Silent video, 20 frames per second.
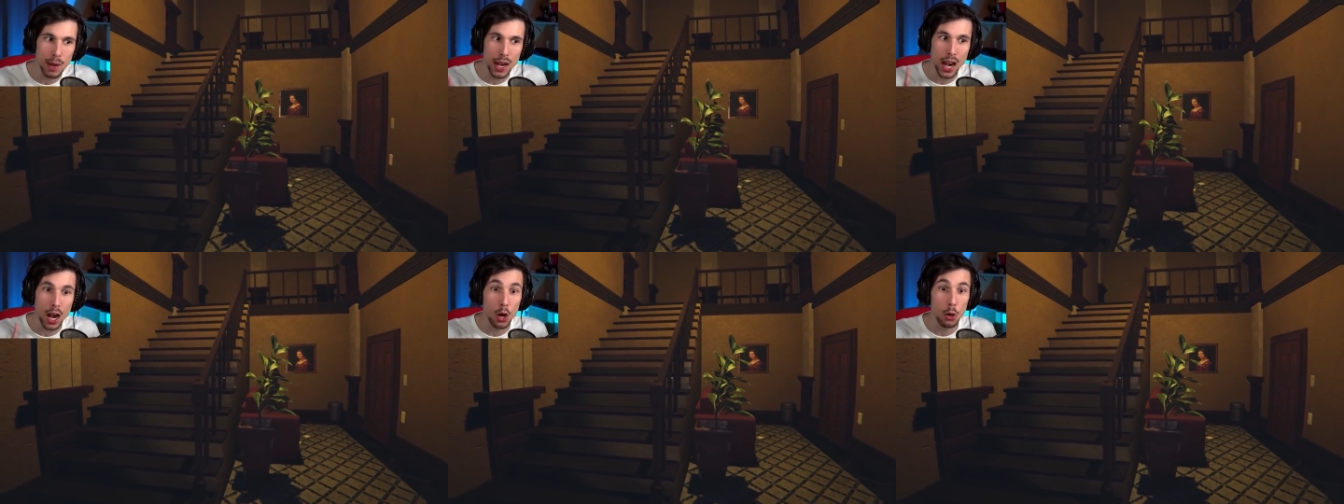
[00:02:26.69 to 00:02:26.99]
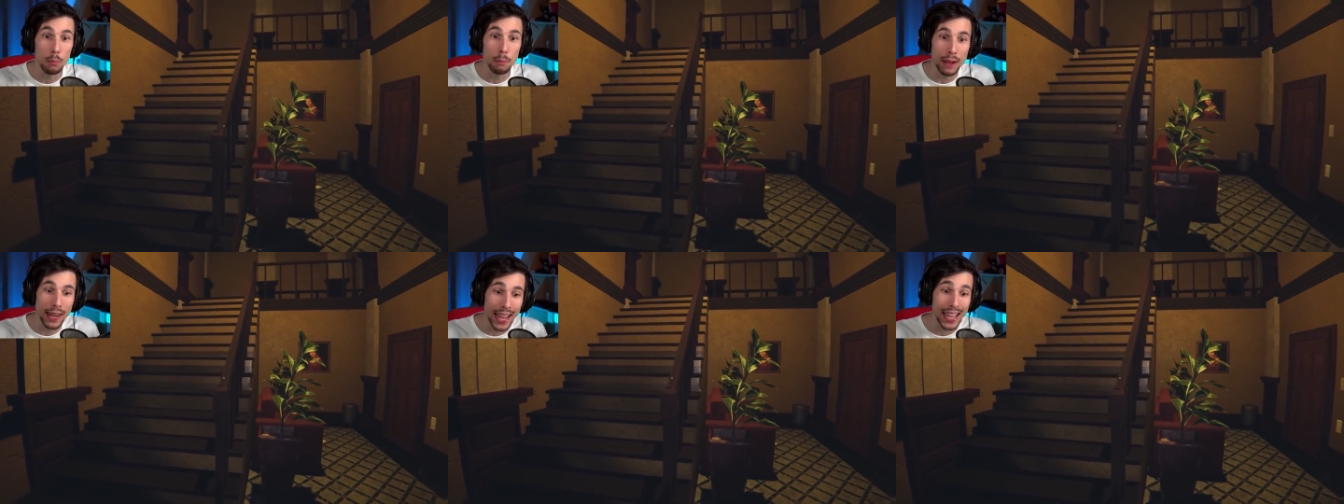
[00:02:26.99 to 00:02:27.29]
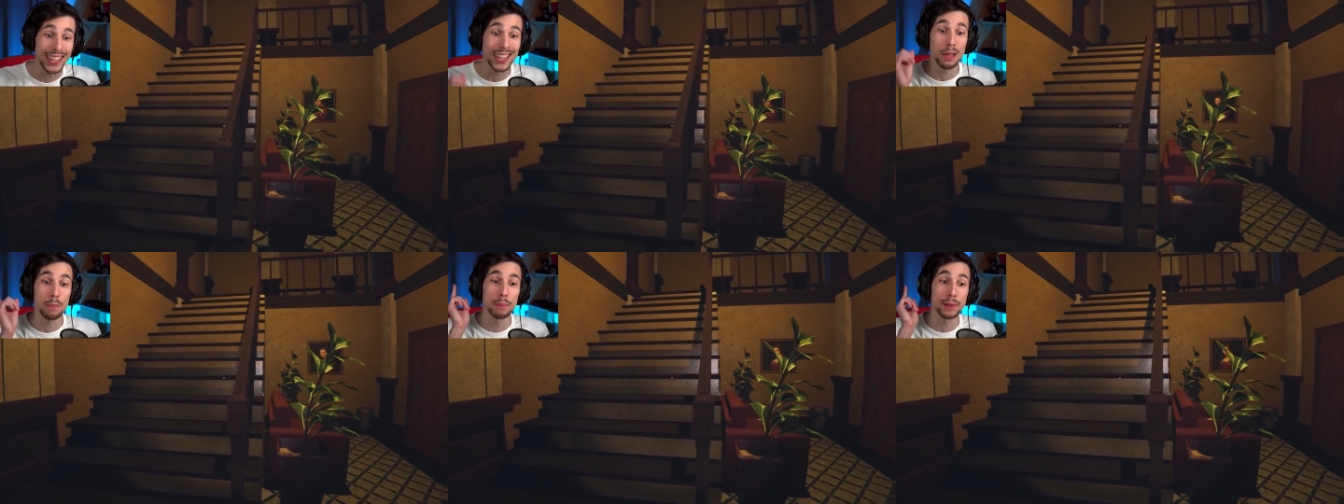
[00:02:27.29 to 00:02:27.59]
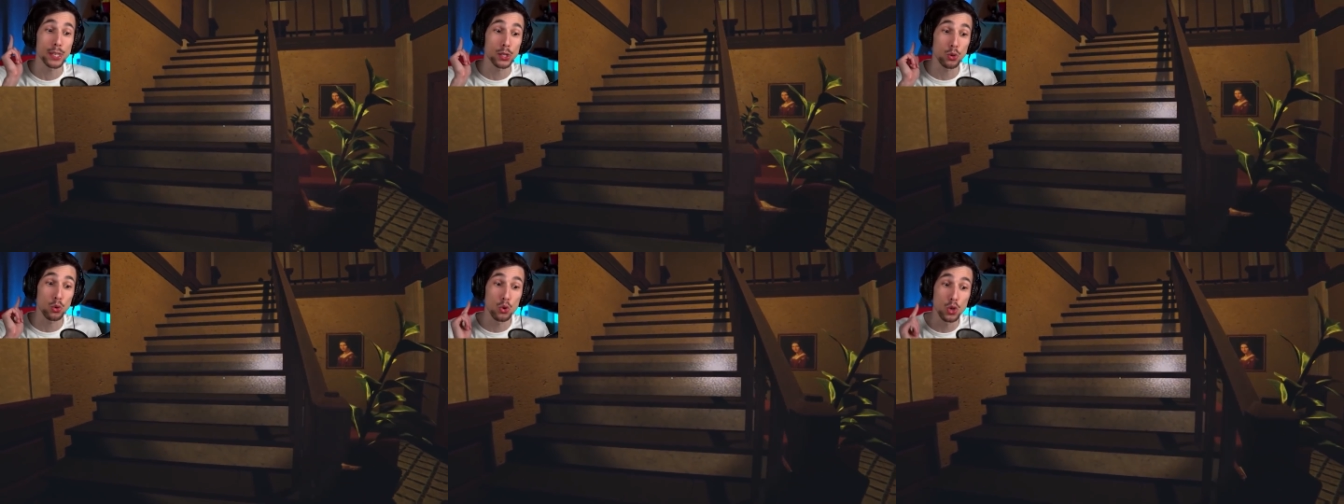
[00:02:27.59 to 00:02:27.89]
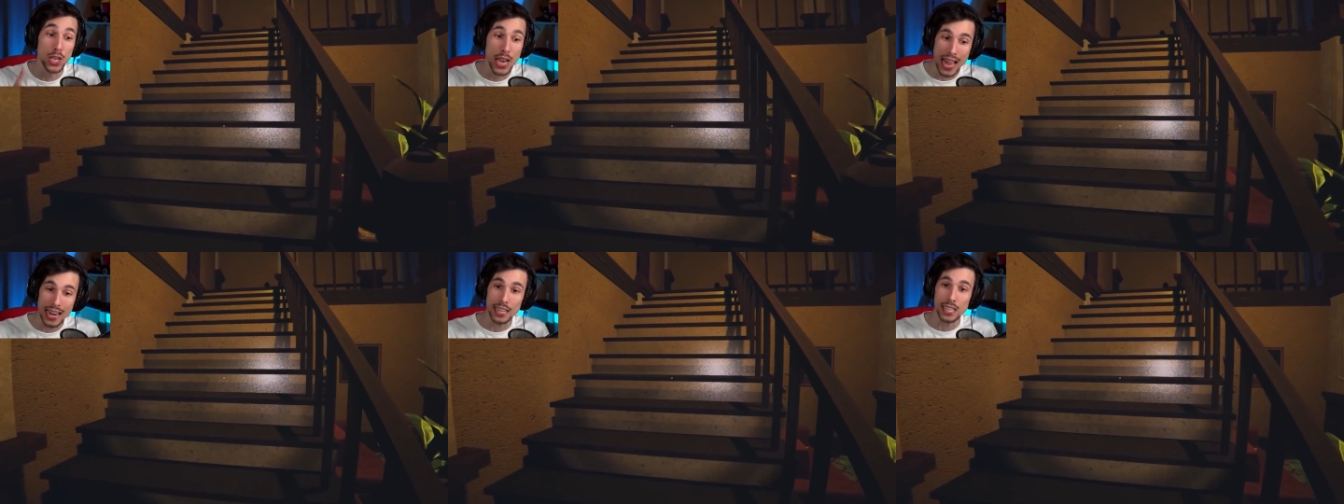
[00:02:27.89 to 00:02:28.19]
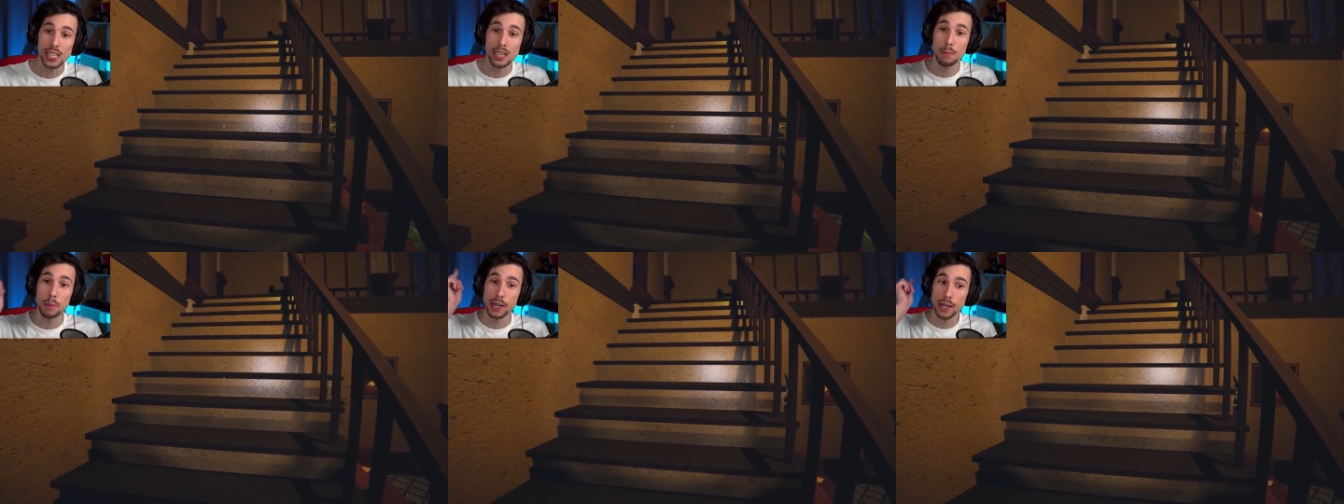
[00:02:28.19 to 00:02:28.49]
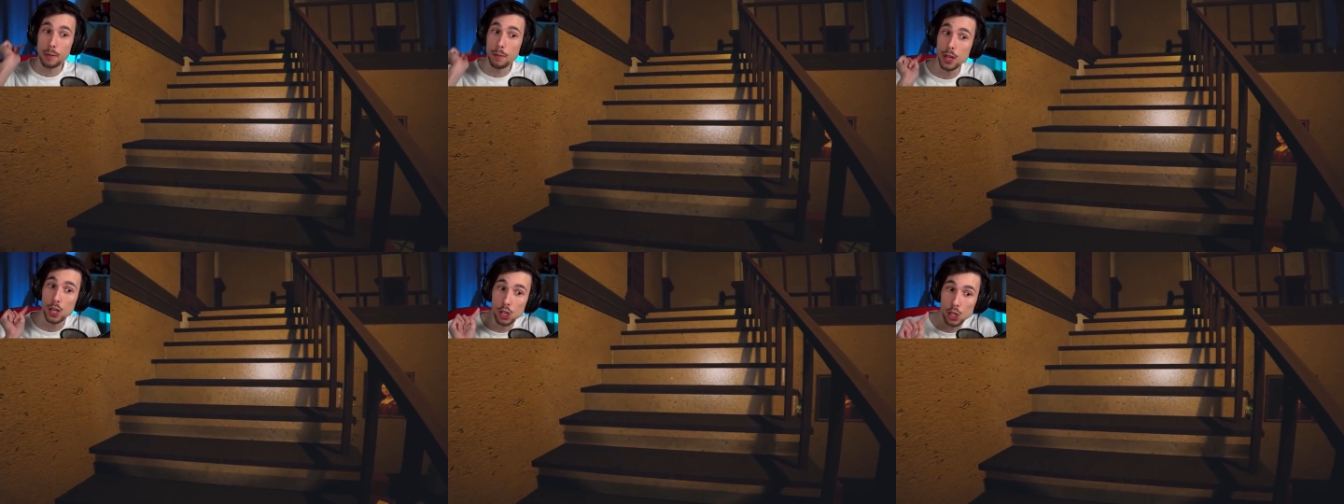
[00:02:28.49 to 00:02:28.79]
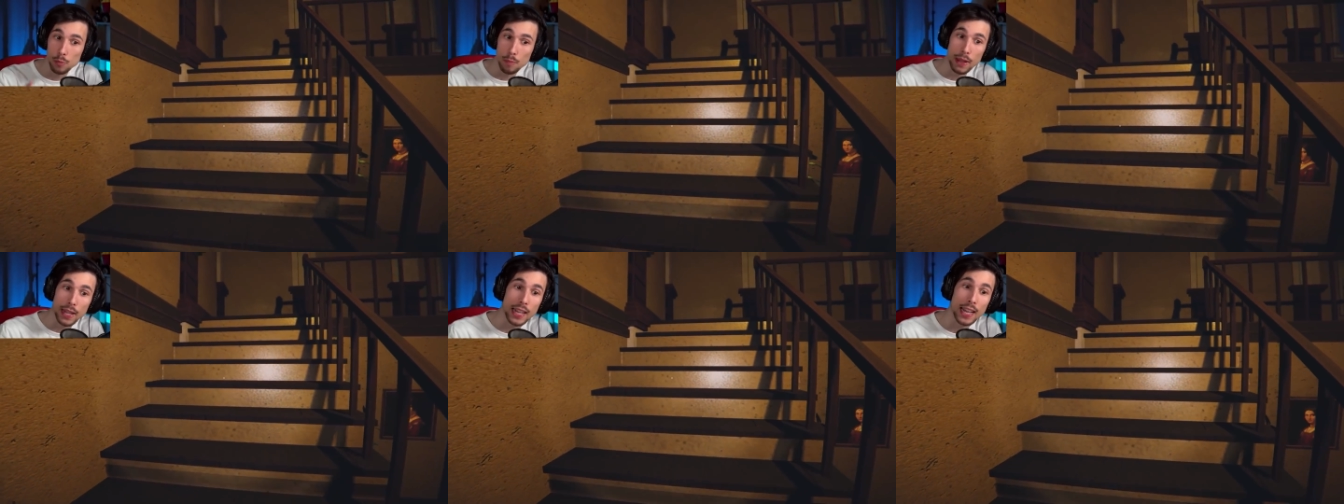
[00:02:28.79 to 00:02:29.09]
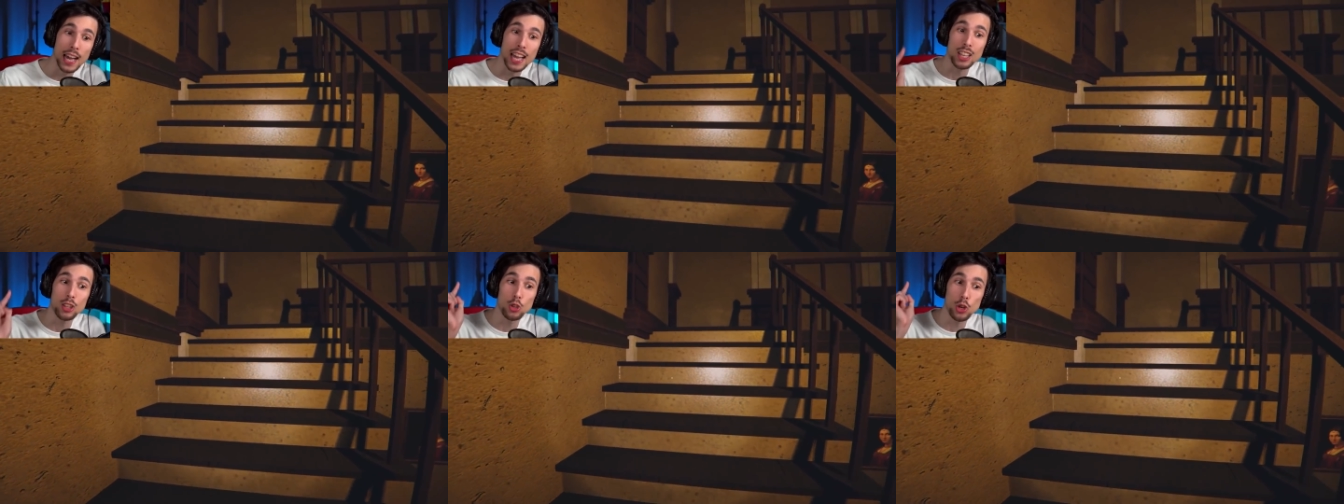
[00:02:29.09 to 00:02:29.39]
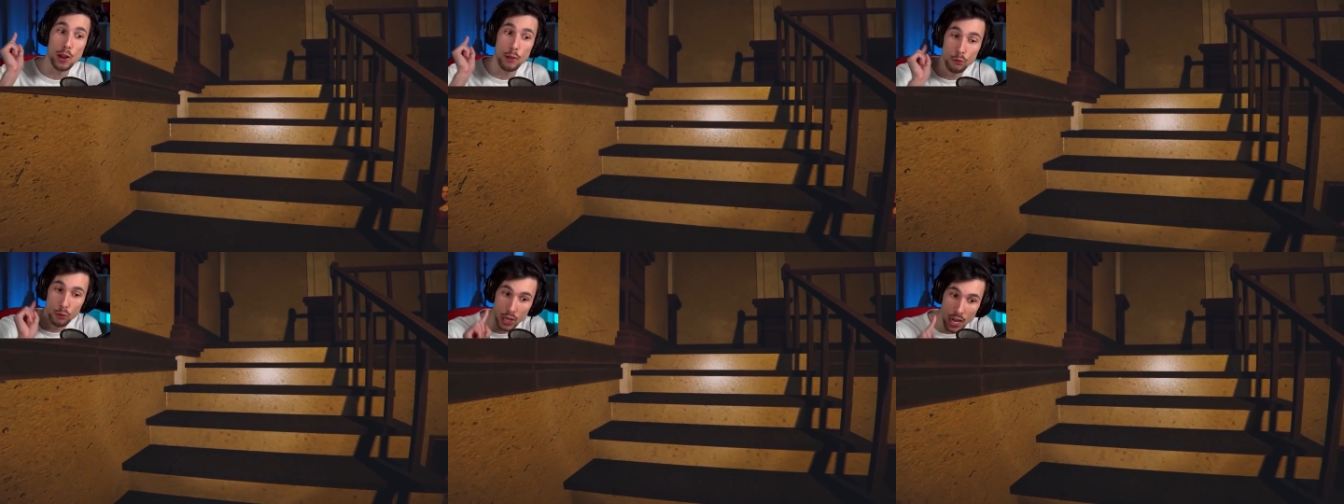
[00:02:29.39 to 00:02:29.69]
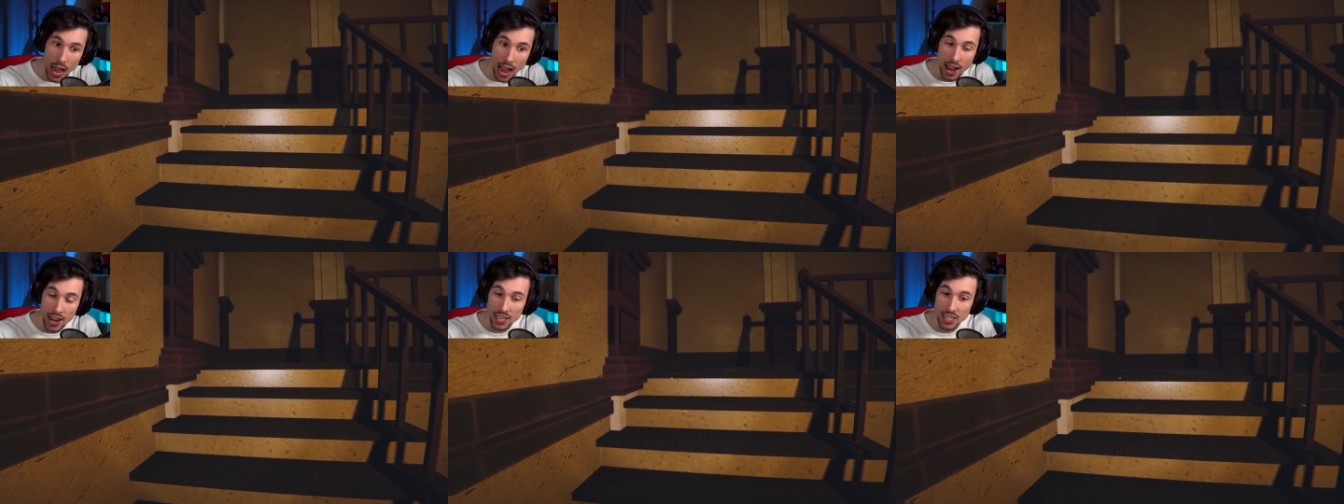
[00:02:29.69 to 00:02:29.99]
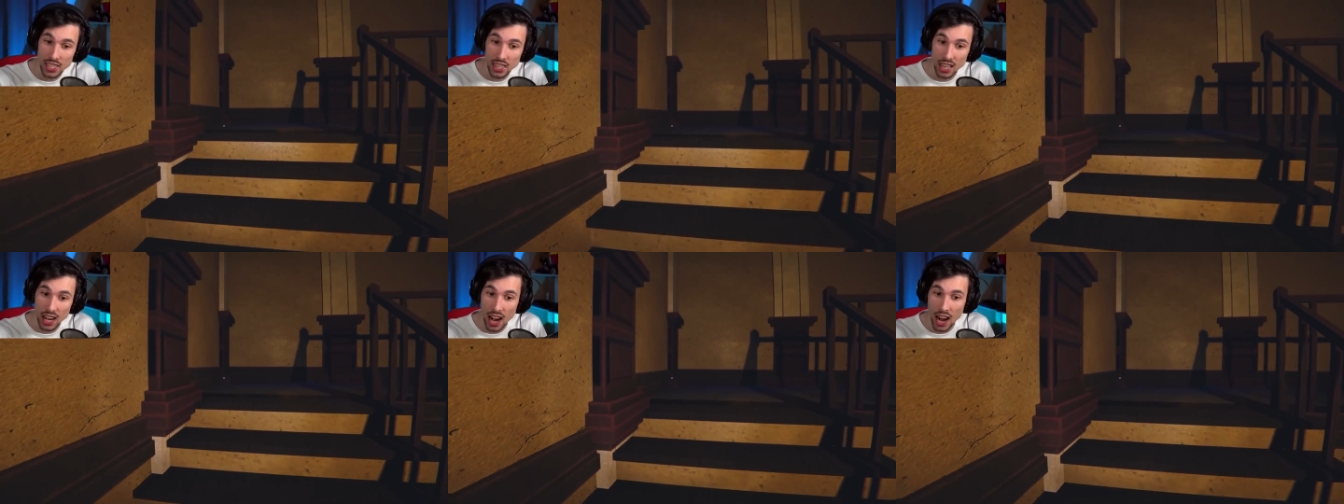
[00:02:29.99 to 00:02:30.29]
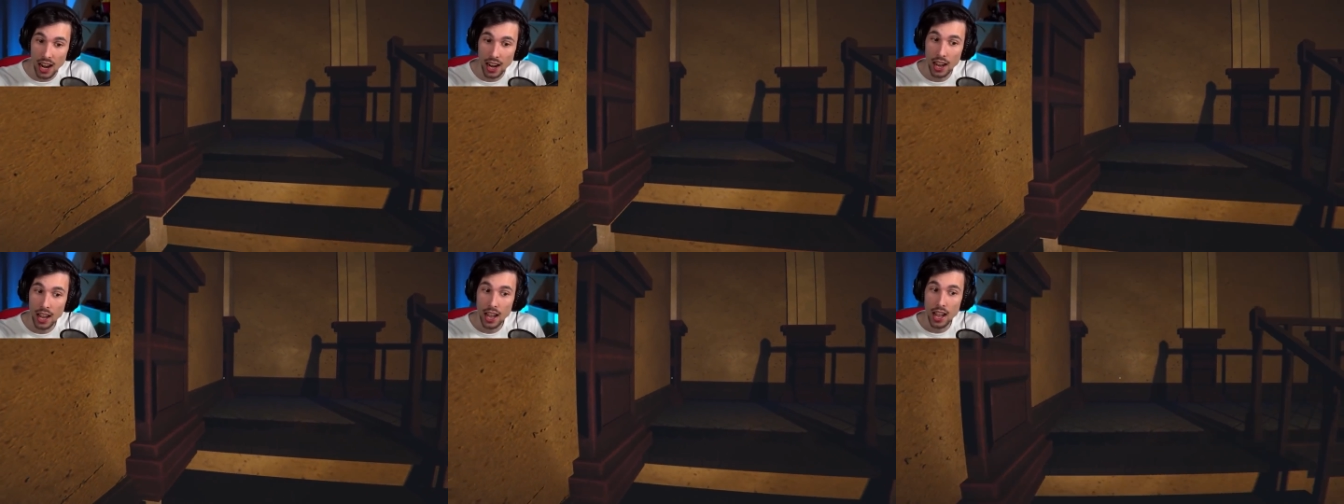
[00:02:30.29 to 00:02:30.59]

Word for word: me l'hanno pagata per scusarsi perché mi hanno spaccato la finestra.